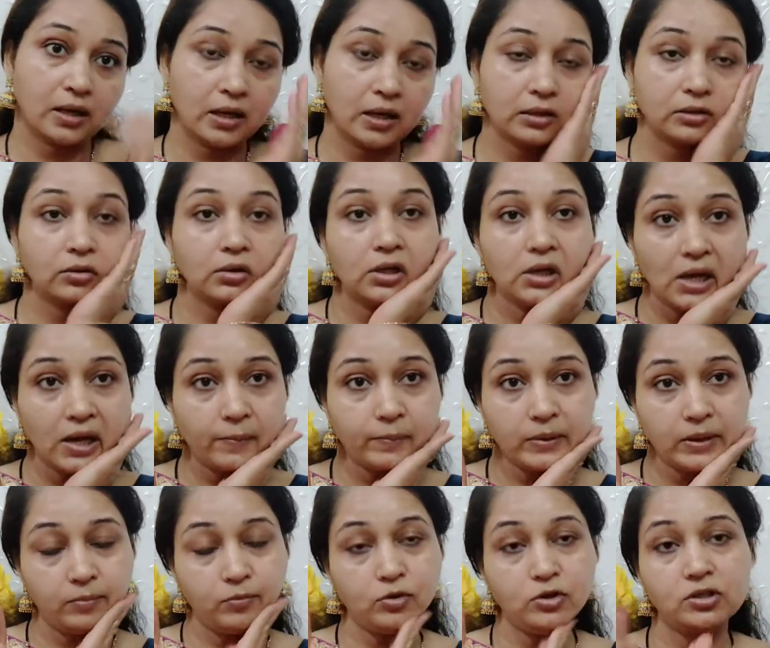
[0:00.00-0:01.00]
एक तो ये
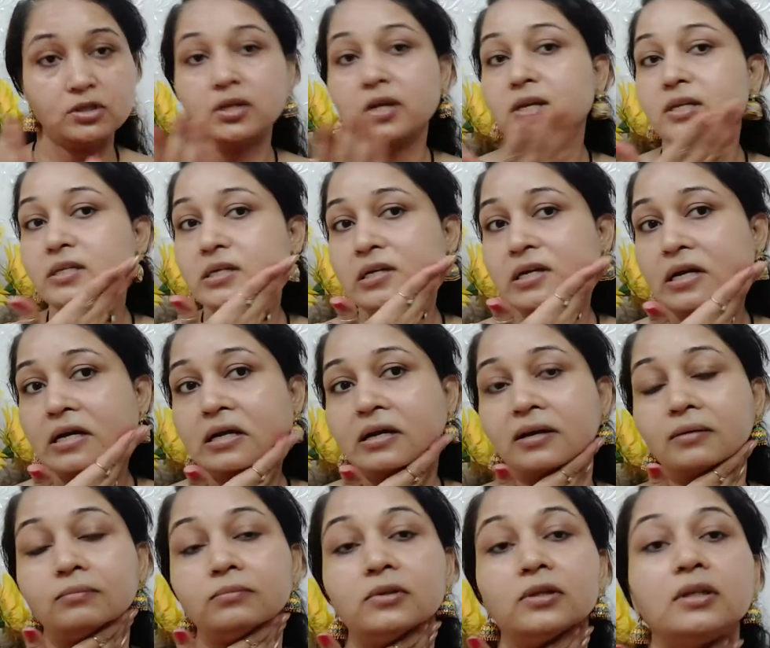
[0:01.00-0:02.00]
आपके मॉइस्चराइजर का
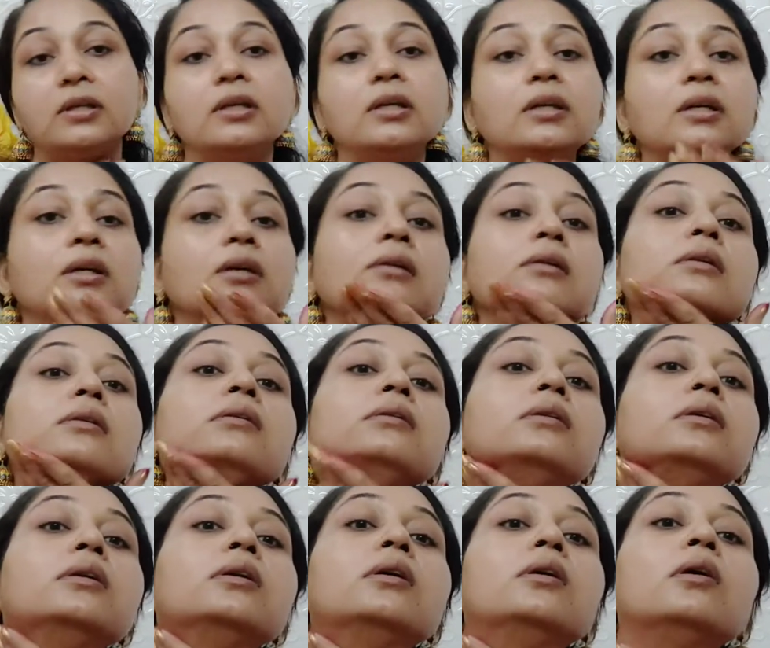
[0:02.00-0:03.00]
काम करेगी
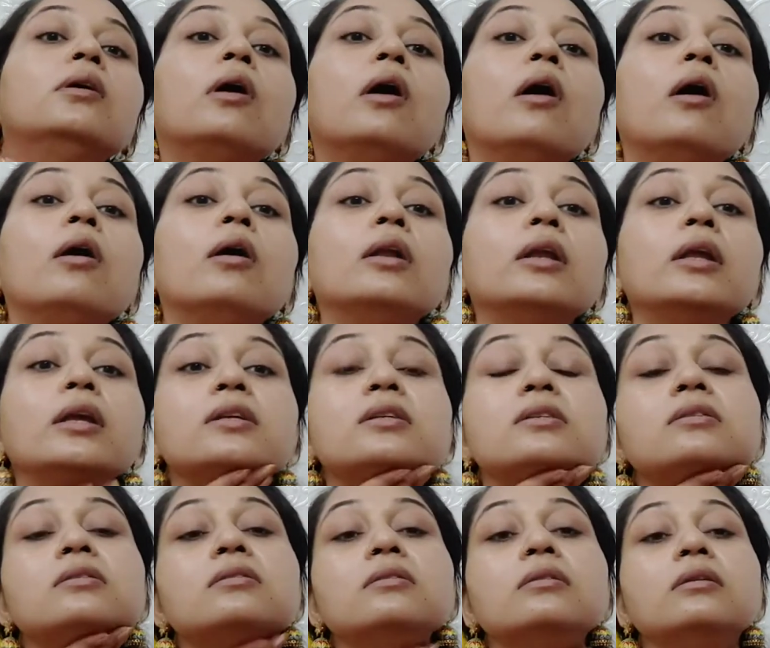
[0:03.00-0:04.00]
और इस
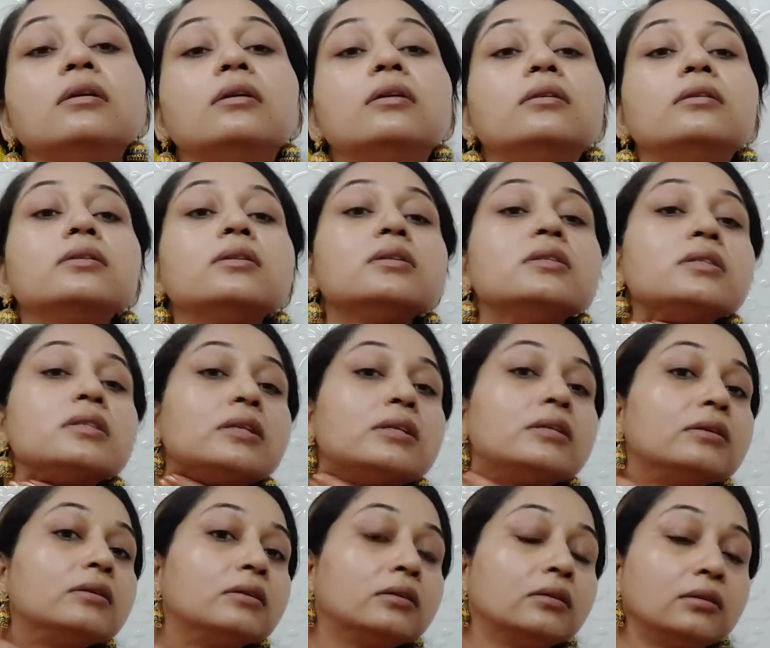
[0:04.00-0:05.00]

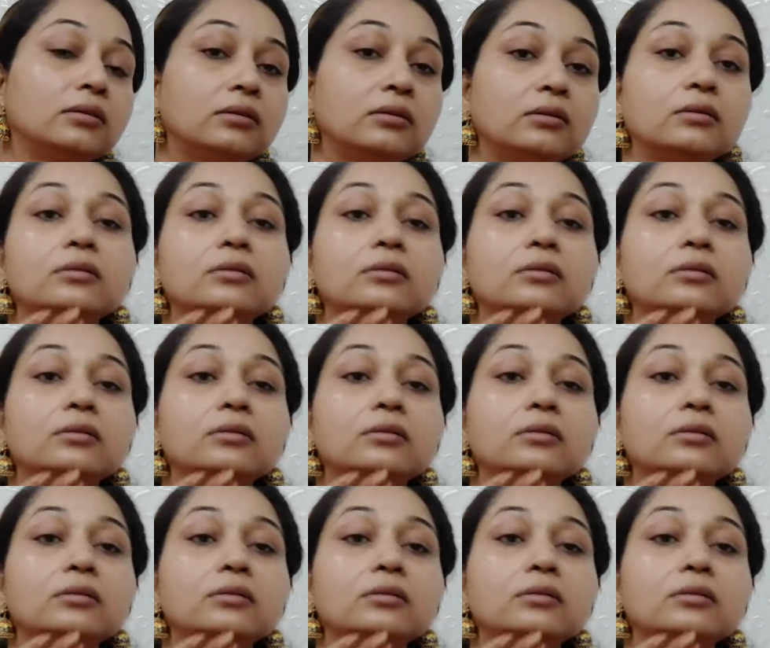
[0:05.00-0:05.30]
सन